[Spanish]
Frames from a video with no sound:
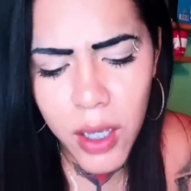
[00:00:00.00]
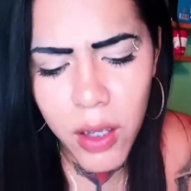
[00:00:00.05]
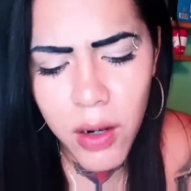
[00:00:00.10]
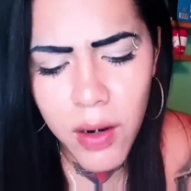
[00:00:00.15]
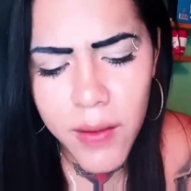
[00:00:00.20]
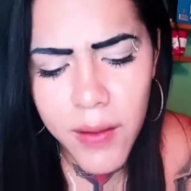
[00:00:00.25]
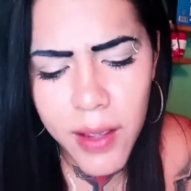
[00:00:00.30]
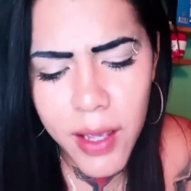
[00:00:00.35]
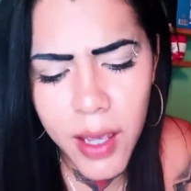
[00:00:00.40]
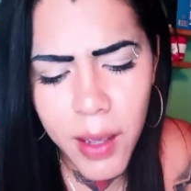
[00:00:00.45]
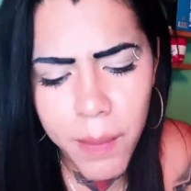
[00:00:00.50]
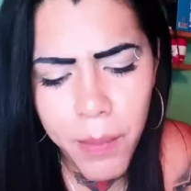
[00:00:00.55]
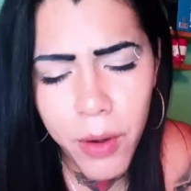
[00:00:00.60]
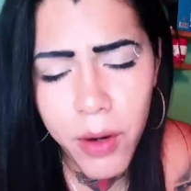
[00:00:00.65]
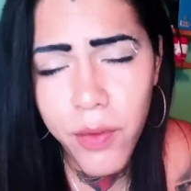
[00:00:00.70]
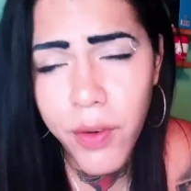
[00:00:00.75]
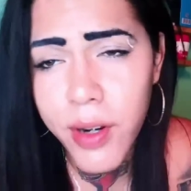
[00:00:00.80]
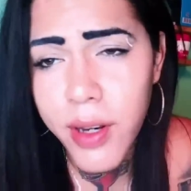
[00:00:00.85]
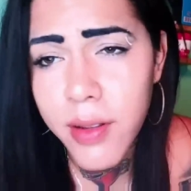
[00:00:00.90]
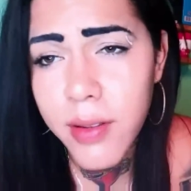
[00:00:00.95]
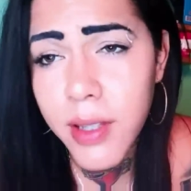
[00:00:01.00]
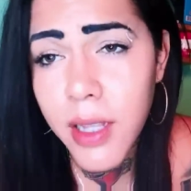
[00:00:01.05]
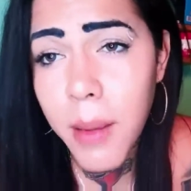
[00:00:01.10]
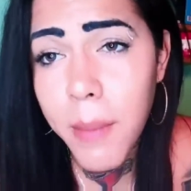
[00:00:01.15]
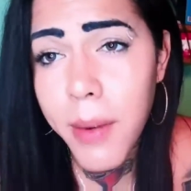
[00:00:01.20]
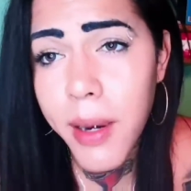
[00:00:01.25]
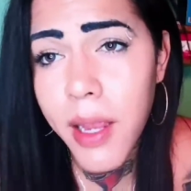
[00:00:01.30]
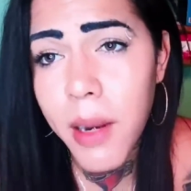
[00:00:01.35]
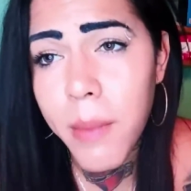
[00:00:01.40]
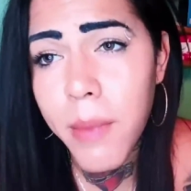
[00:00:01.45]
yo le dije, porque fue en
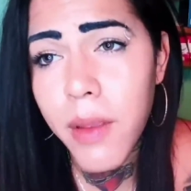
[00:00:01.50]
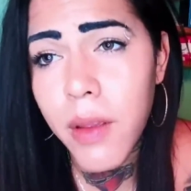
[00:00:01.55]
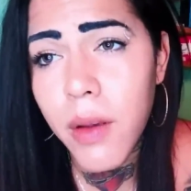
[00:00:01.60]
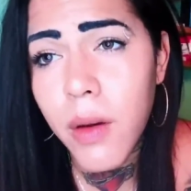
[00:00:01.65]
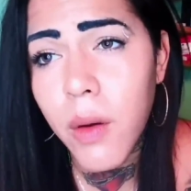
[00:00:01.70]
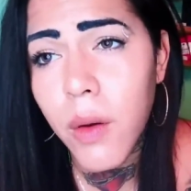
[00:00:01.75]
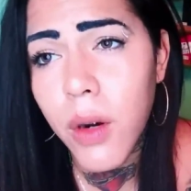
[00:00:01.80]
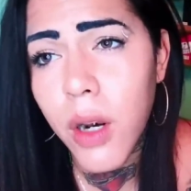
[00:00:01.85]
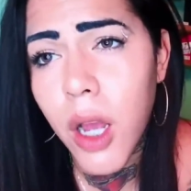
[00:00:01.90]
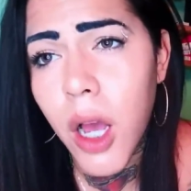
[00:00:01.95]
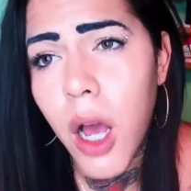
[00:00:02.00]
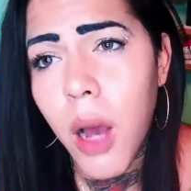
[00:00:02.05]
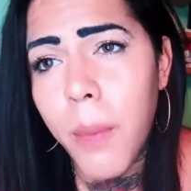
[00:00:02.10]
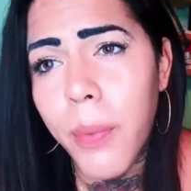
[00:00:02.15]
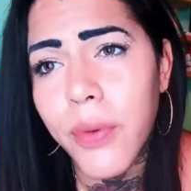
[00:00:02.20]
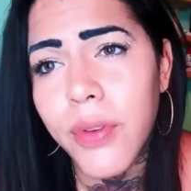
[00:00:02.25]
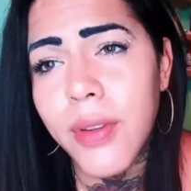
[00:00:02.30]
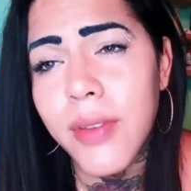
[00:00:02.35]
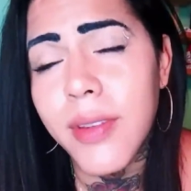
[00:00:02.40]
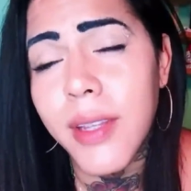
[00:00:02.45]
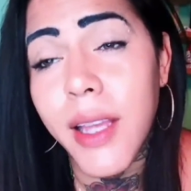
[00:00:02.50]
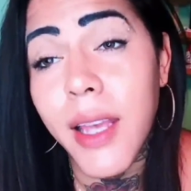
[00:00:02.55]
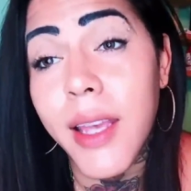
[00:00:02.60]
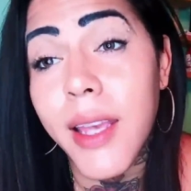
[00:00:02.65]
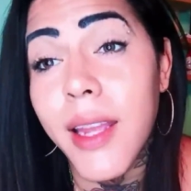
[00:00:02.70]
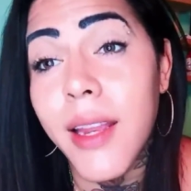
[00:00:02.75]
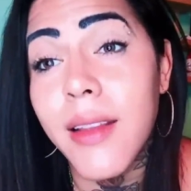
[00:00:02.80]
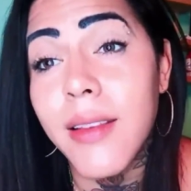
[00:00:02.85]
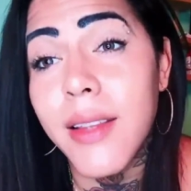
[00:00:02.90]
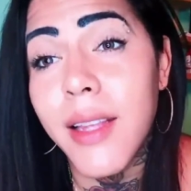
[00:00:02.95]
diciembre y él me dijo, no, pues este, ¿qué
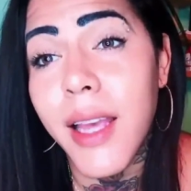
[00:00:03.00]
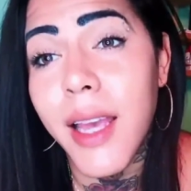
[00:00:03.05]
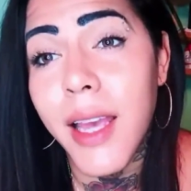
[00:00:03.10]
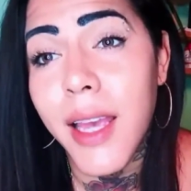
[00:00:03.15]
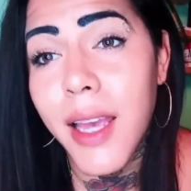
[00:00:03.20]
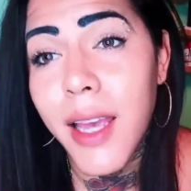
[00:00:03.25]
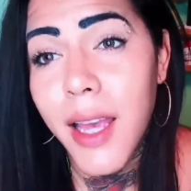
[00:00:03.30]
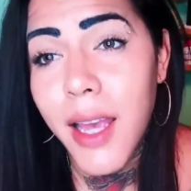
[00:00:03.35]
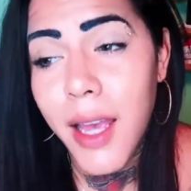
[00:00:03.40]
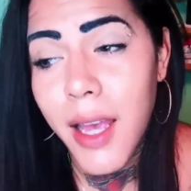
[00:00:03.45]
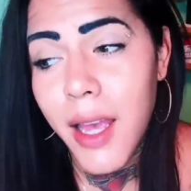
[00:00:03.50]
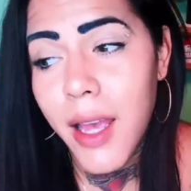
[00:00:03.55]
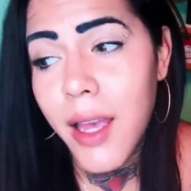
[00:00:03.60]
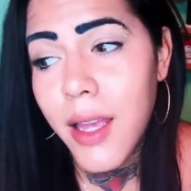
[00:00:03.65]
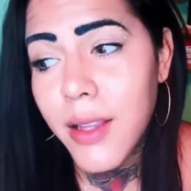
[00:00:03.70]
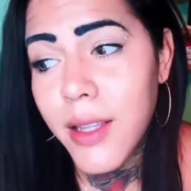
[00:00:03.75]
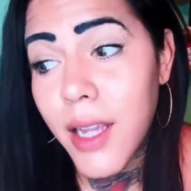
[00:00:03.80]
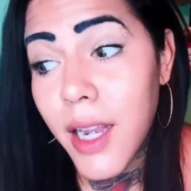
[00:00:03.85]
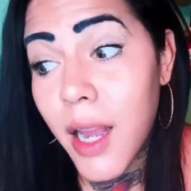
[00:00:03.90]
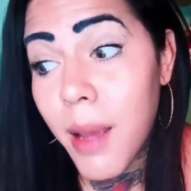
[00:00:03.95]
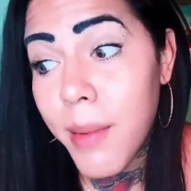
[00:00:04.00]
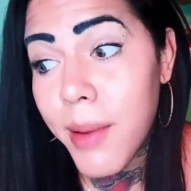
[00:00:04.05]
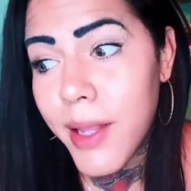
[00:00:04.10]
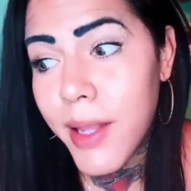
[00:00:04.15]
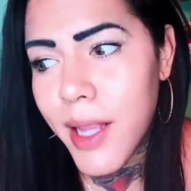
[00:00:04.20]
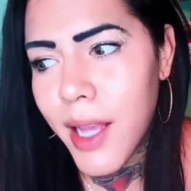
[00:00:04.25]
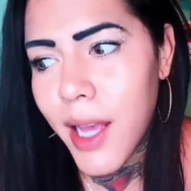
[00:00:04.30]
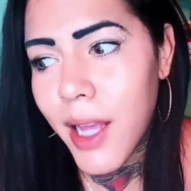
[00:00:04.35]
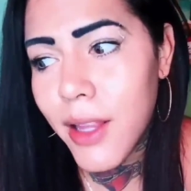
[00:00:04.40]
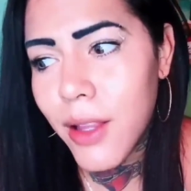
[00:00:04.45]
quieres de, de
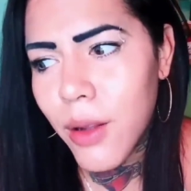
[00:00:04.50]
Navidad?